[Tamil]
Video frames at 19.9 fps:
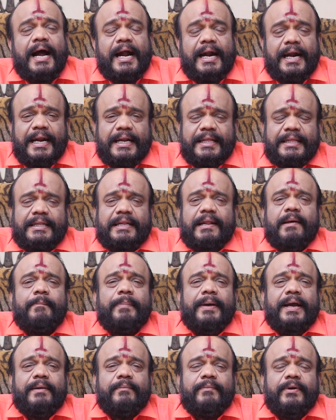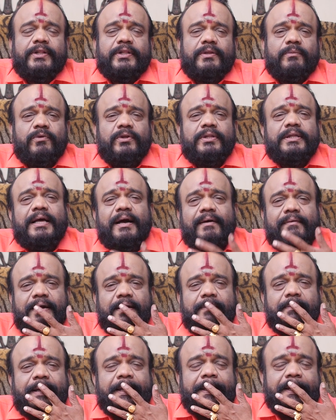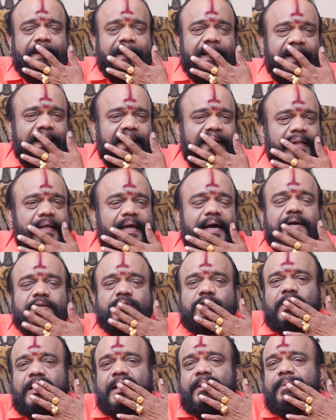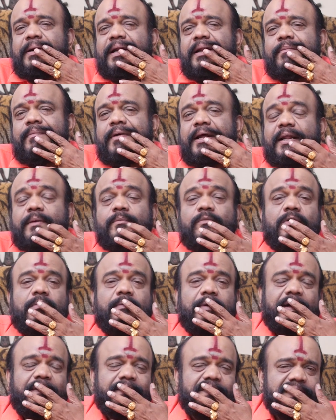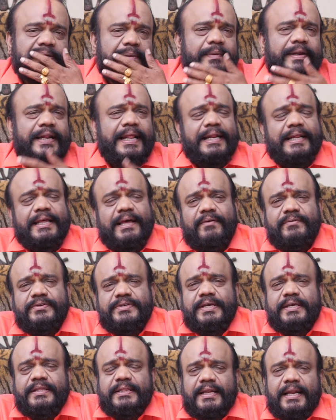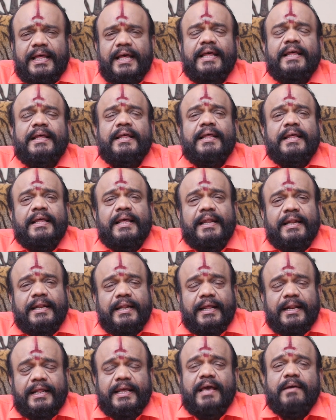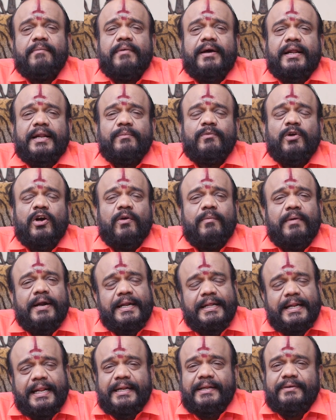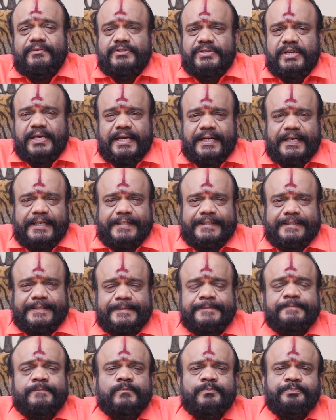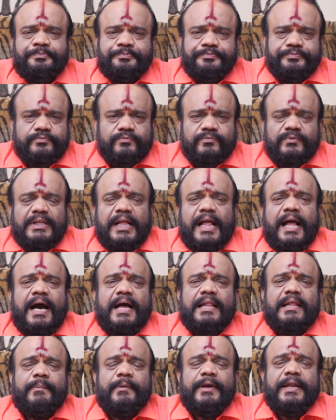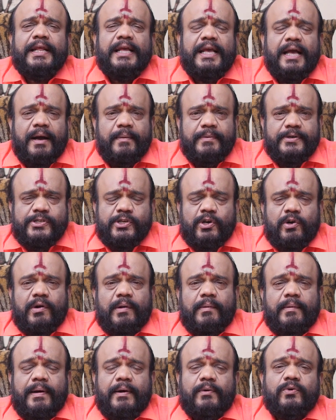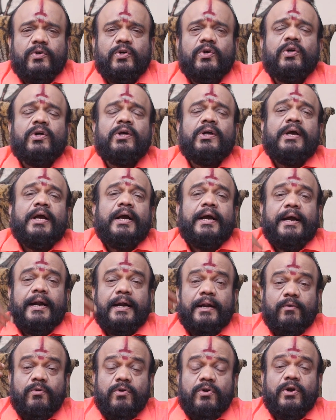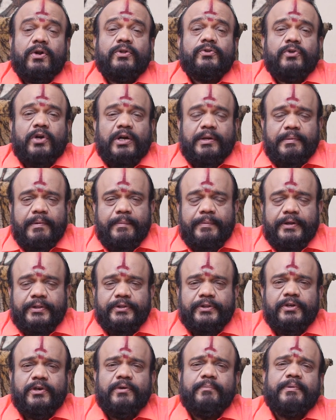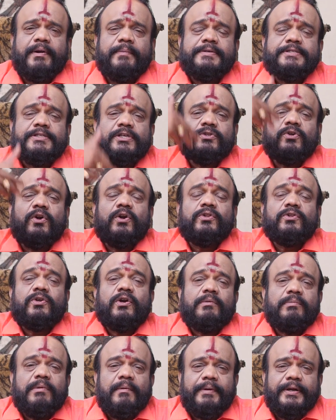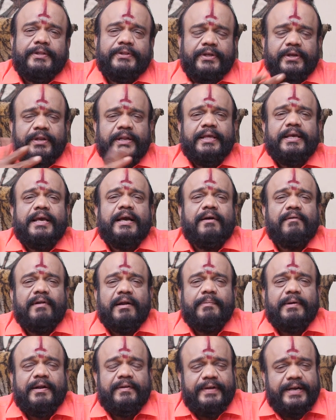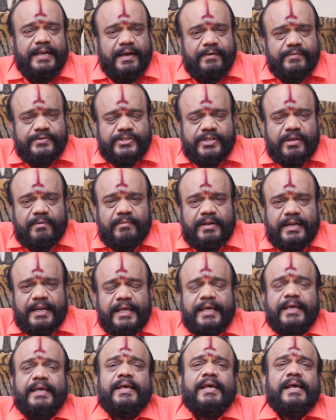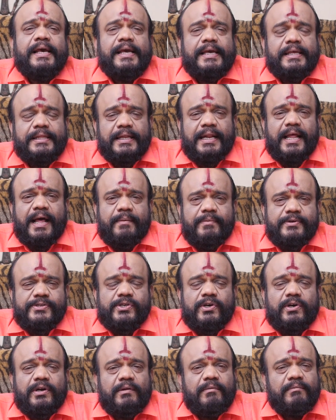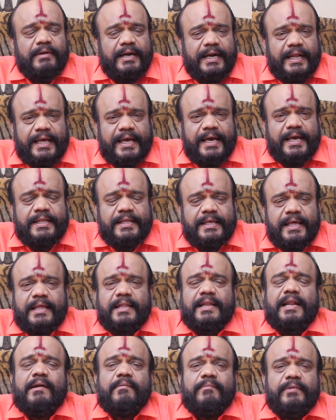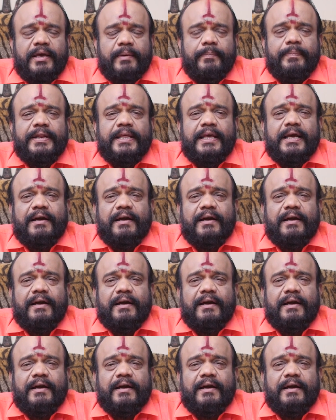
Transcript: ஆனால் இதெல்லாம் பயன்படுத்தும் போது கவனமாக இருங்கங்கிறதுக்காக சொல்லப்பட்ட மறைமுகமான விஷயங்கள் நிறையா விஷயத்தில் நிறைய மறைமுகமான நல்ல விஷயங்கள் இருக்குது அதை போய் நீங்கள் அவசகுணமாகவும் கடவுளோட தொடர்பு படுத்தியும் பிரபஞ்சத்தோட தொடர்பு படுத்தியும் நீங்கள் கவலைப்பட வேண்டிய அவசியமில்லை இதெல்லாம் அவசகுணம் கிடையாது அதனால் மிகப்பெரிய